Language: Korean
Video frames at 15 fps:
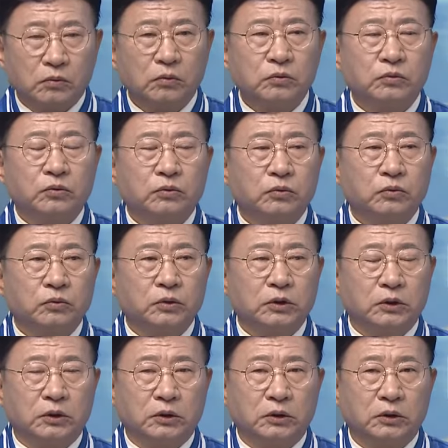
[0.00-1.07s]

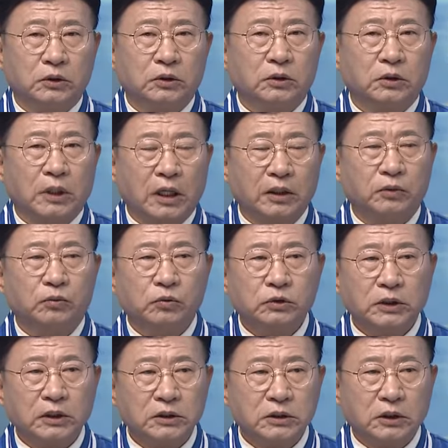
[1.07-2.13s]
울주군이 아니
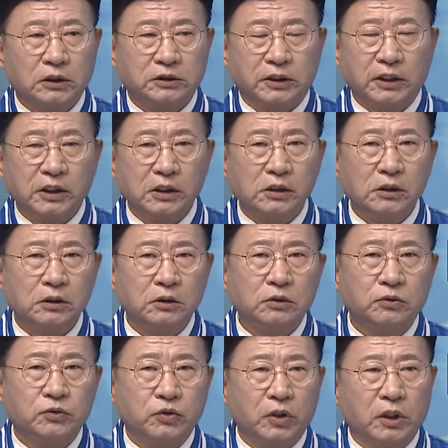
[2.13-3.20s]
울산시가 제일
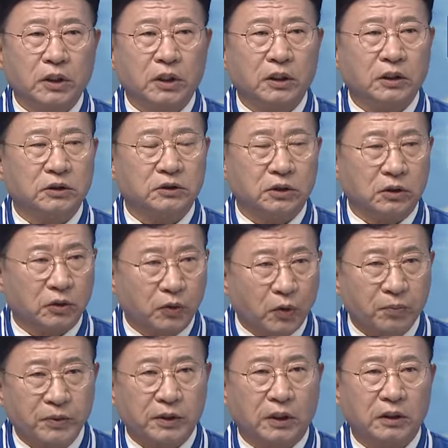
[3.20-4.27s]
취약한 것이
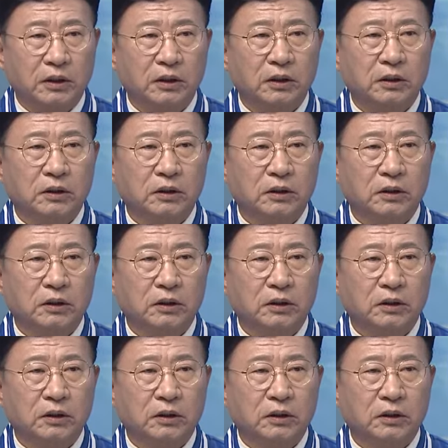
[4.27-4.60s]
어렵니다